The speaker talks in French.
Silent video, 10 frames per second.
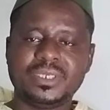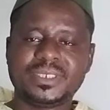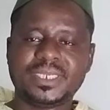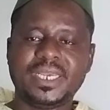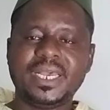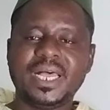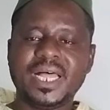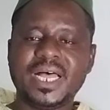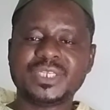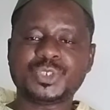c'est
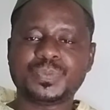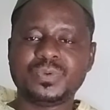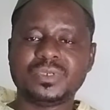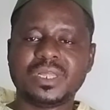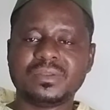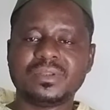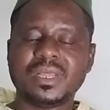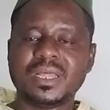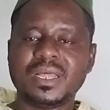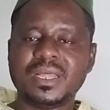
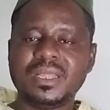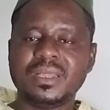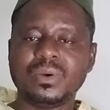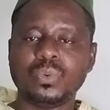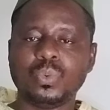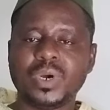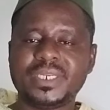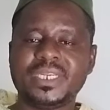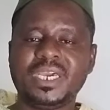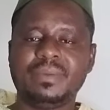Allah wa
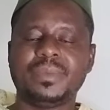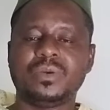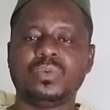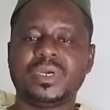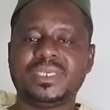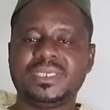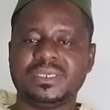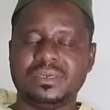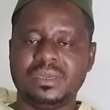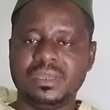ni'mal wakil.